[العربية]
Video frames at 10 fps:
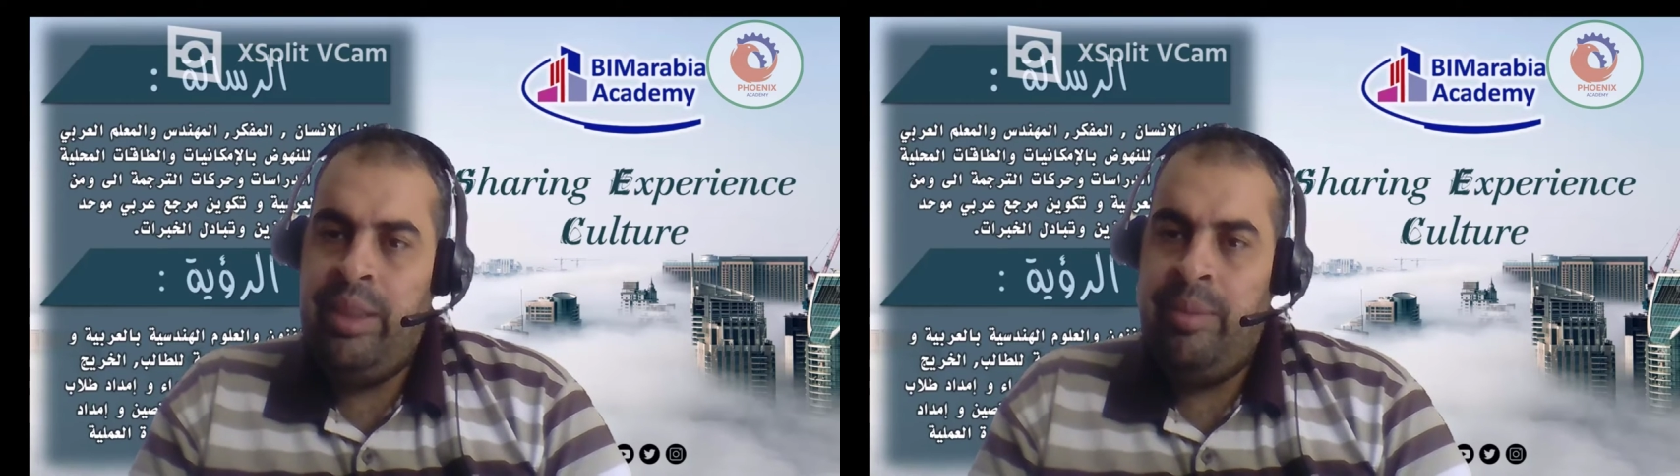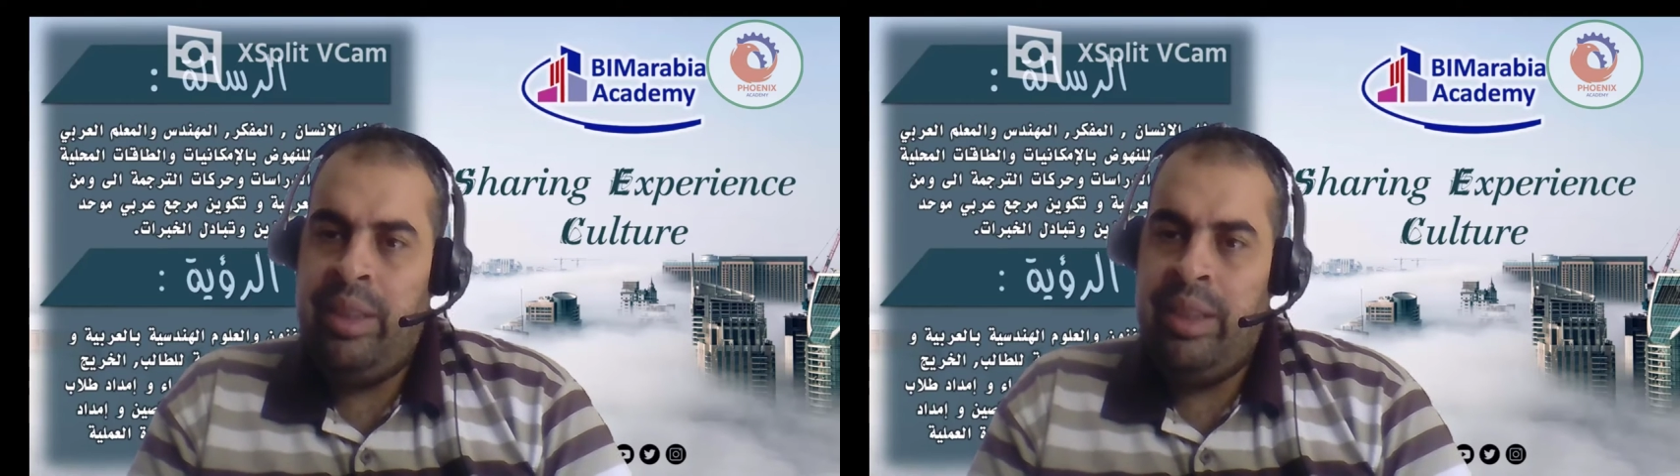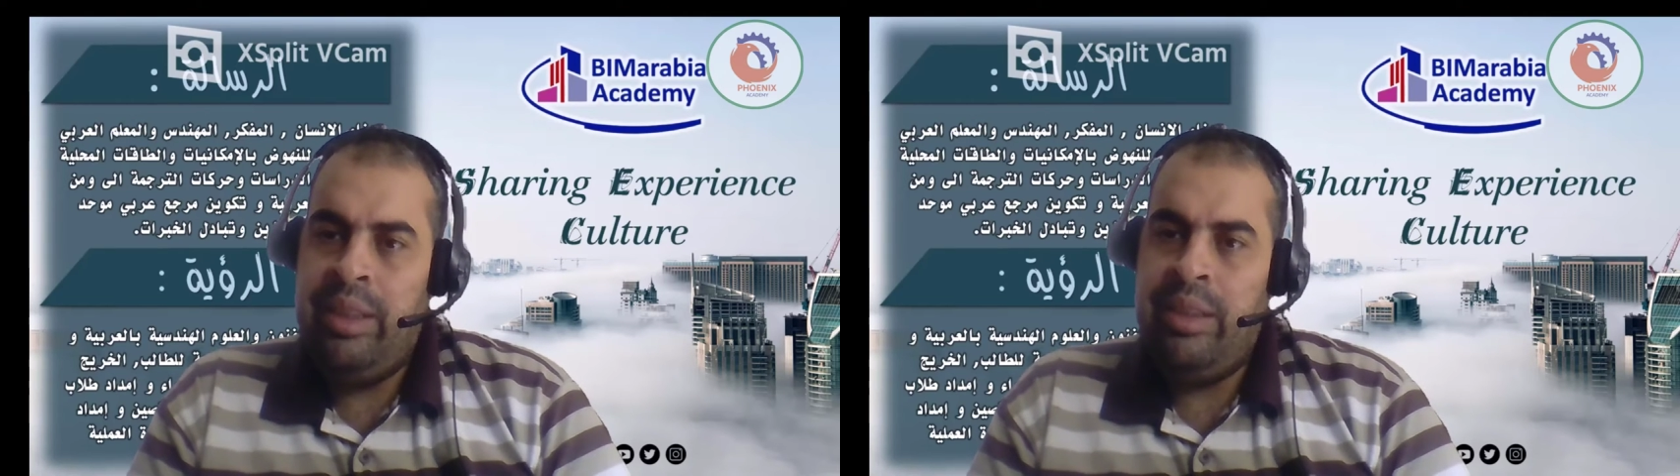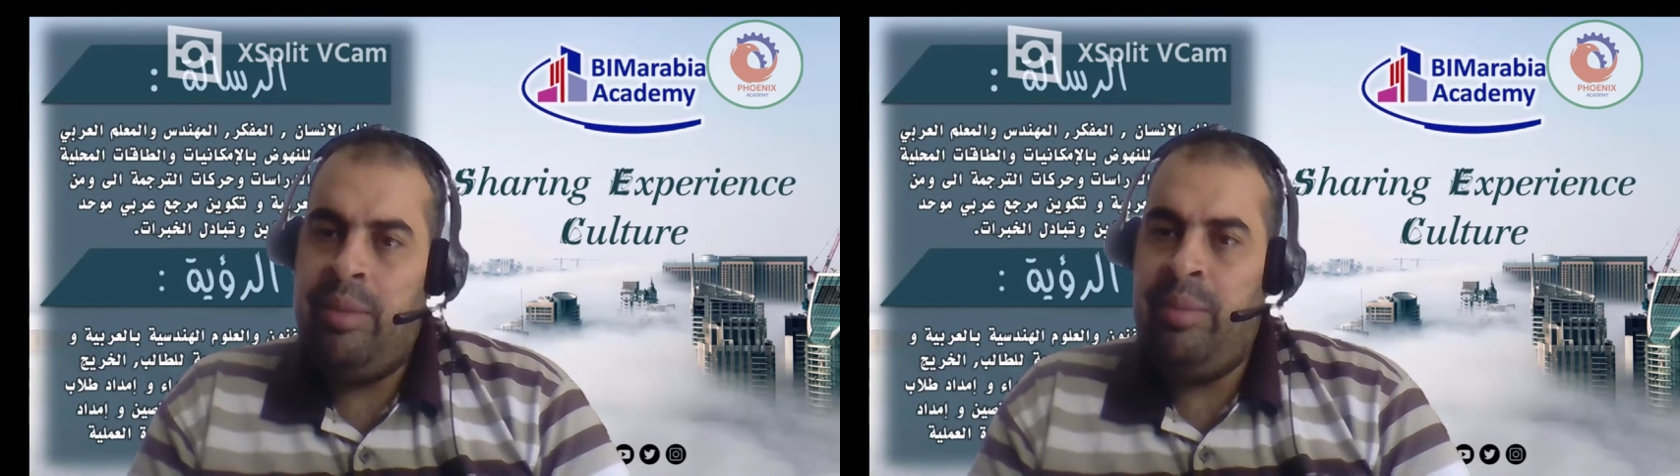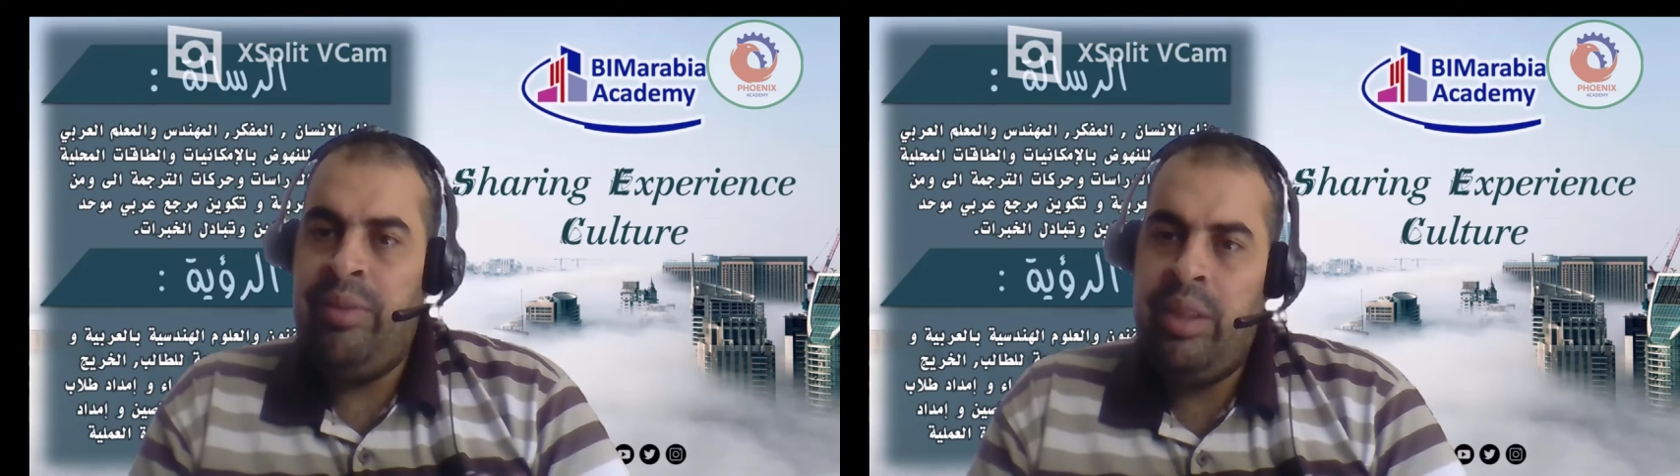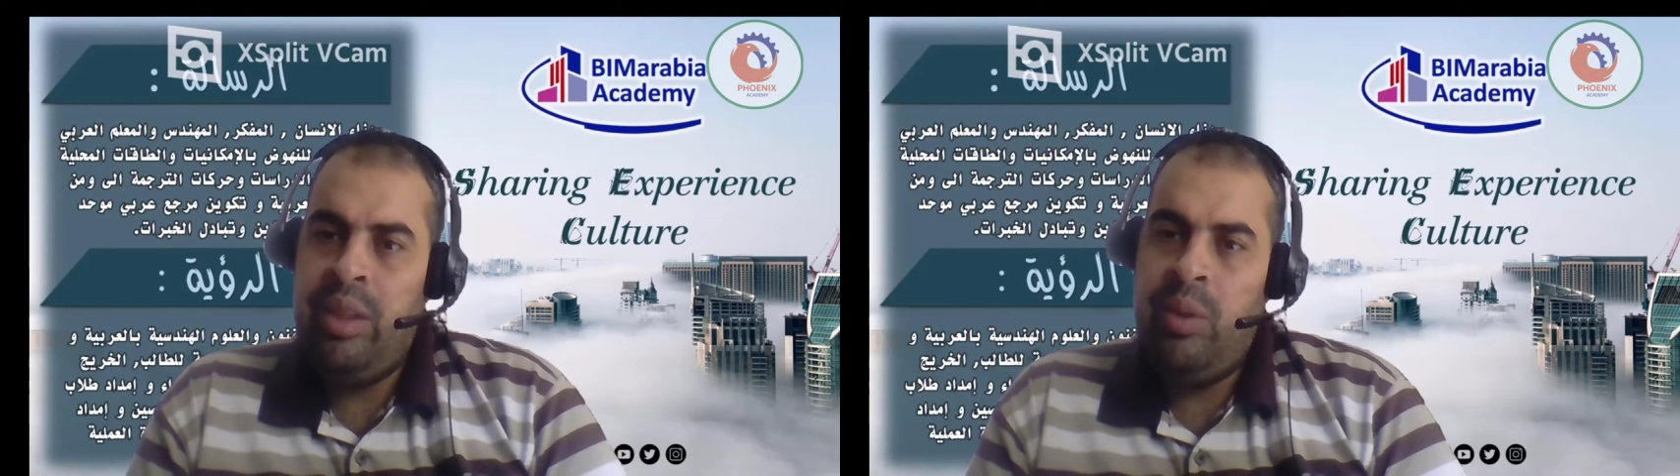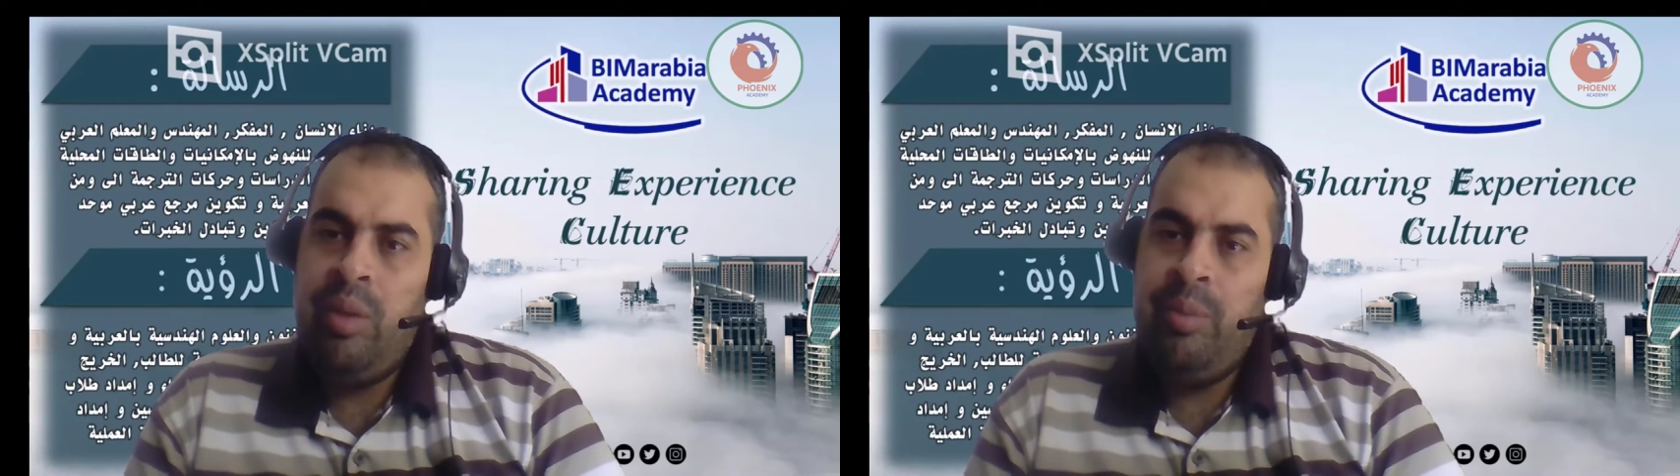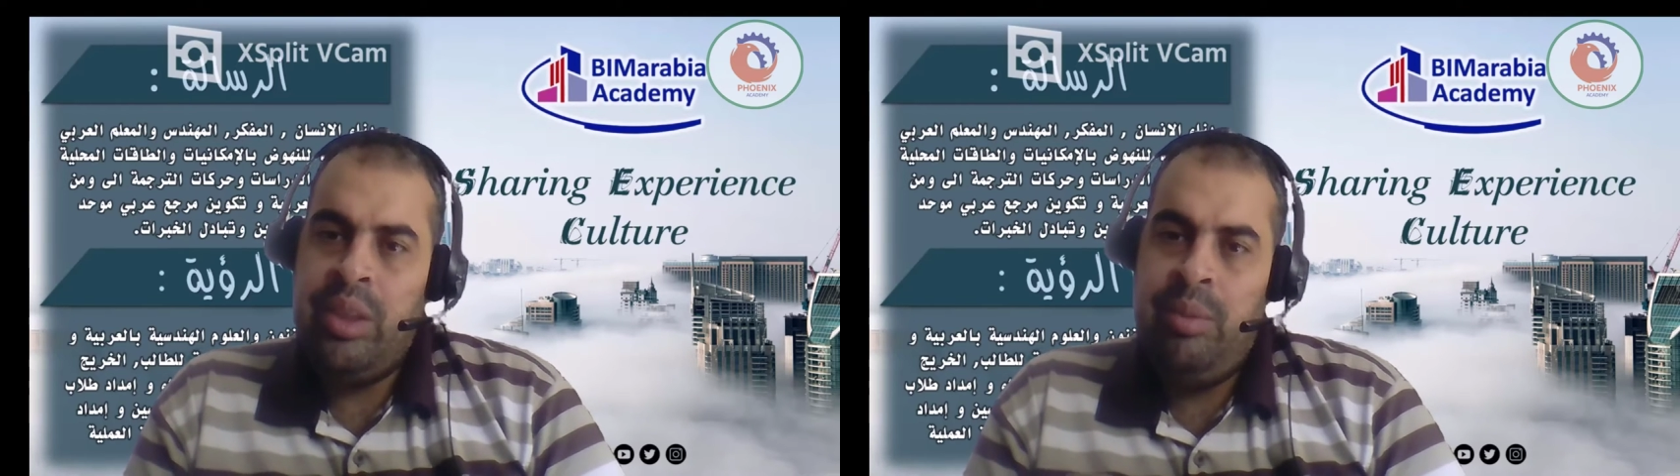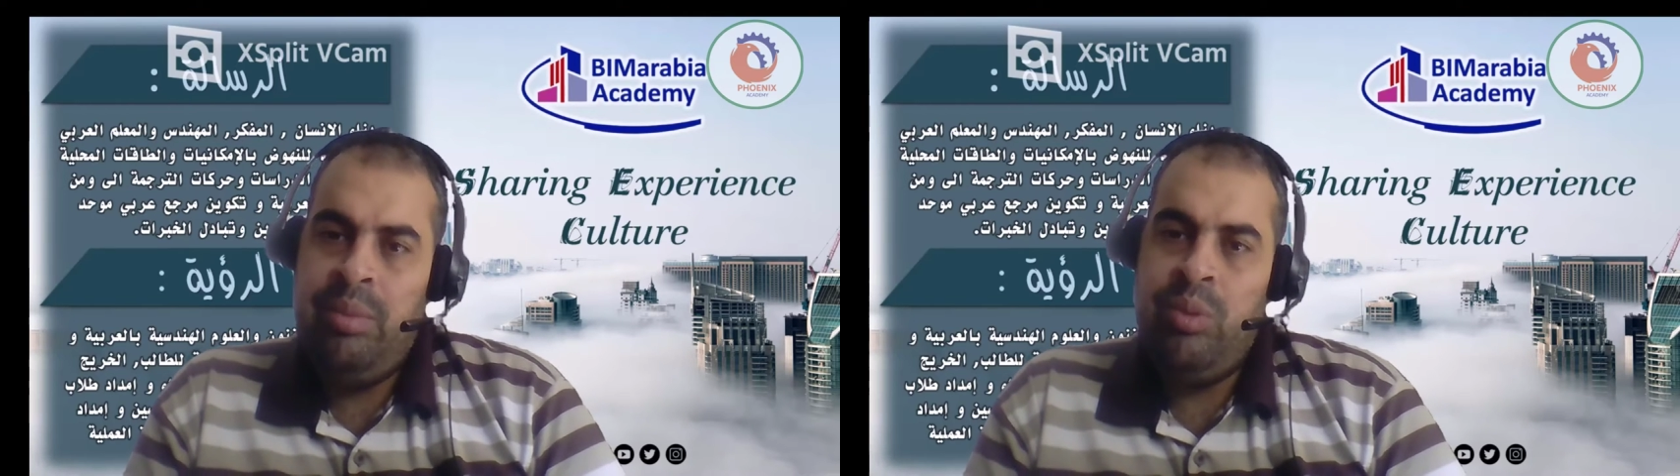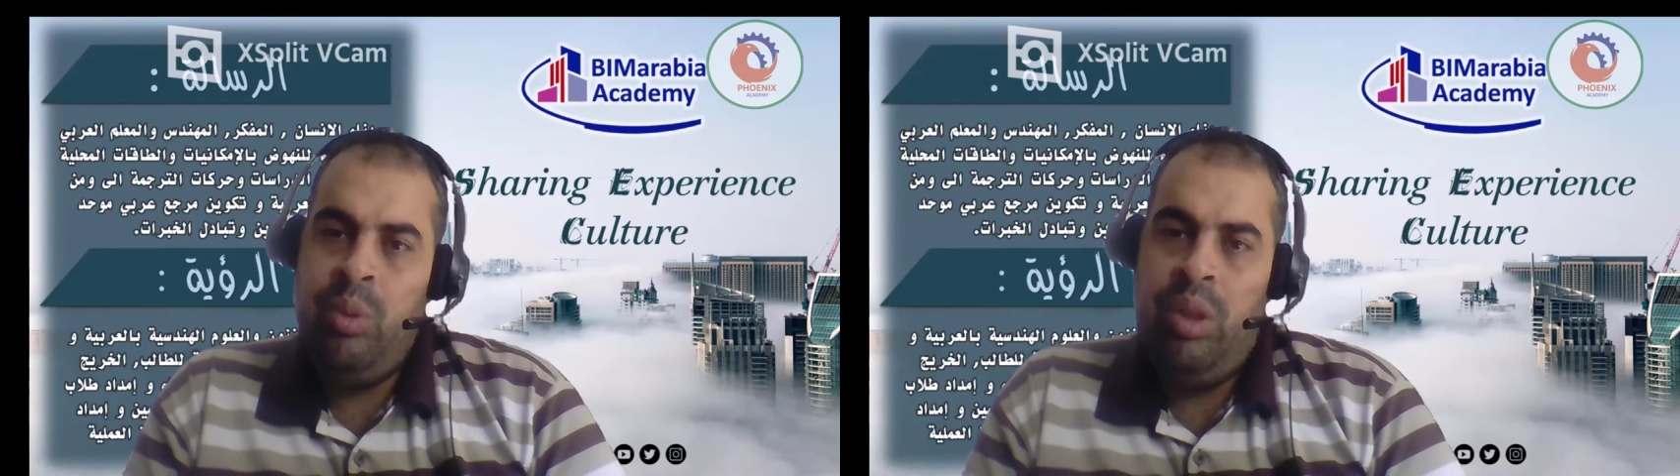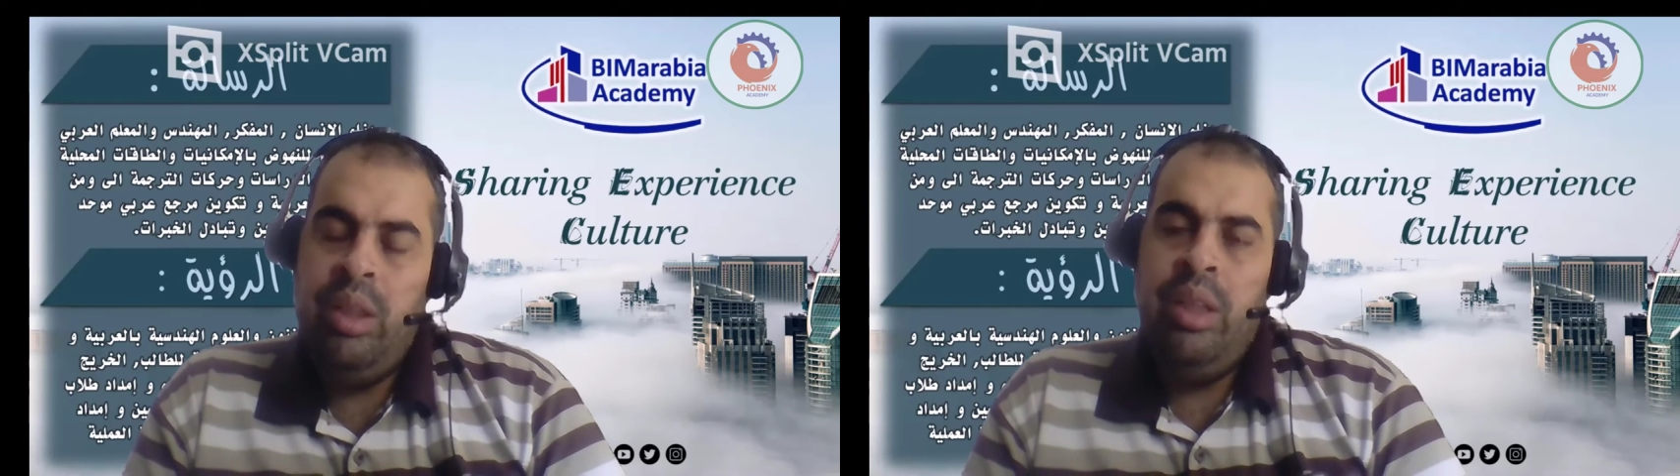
الامتلاكية طيب الفكرة ورا المصادر المفتوح